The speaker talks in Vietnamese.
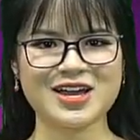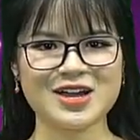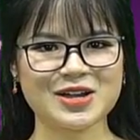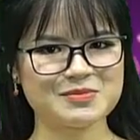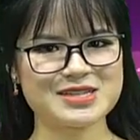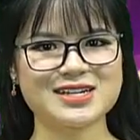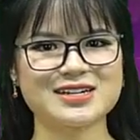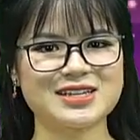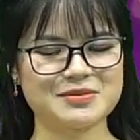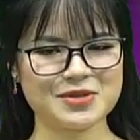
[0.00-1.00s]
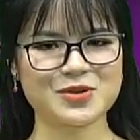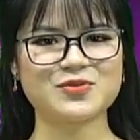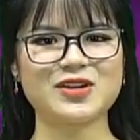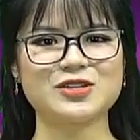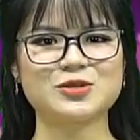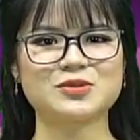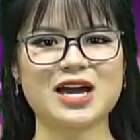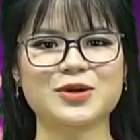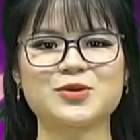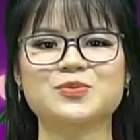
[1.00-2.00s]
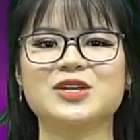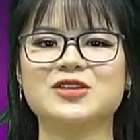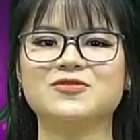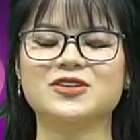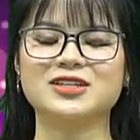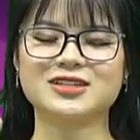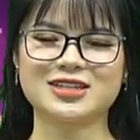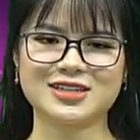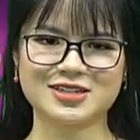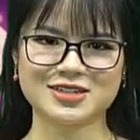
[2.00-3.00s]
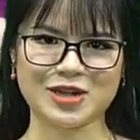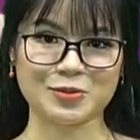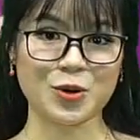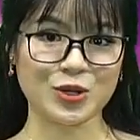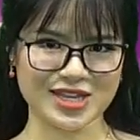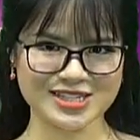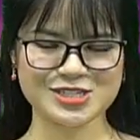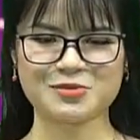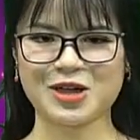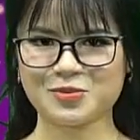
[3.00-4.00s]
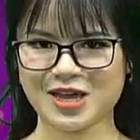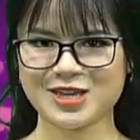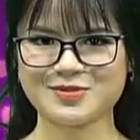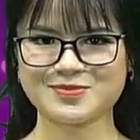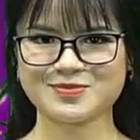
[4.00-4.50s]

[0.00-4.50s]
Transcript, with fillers: Còn bây giờ thì mời quý vị chúng ta hãy cùng đến với những tin tức nóng hổi nhất trong ngày hôm nay.